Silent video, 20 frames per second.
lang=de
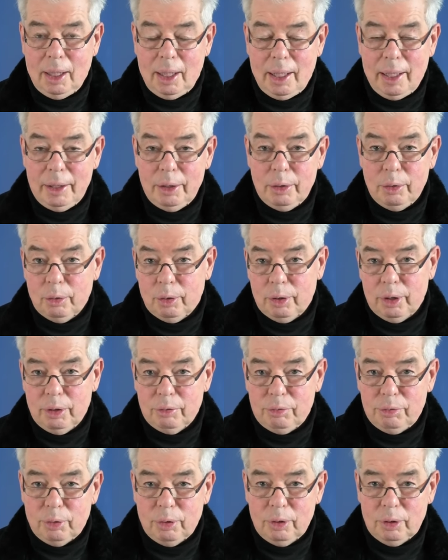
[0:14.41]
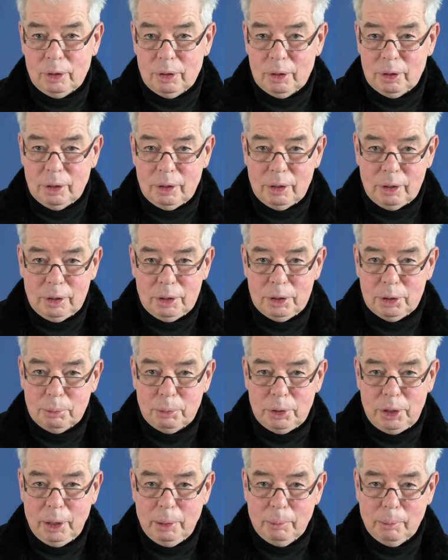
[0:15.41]
eine neue Folge
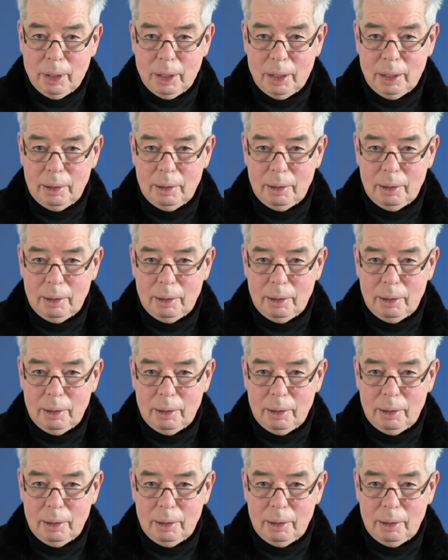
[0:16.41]
zum Thema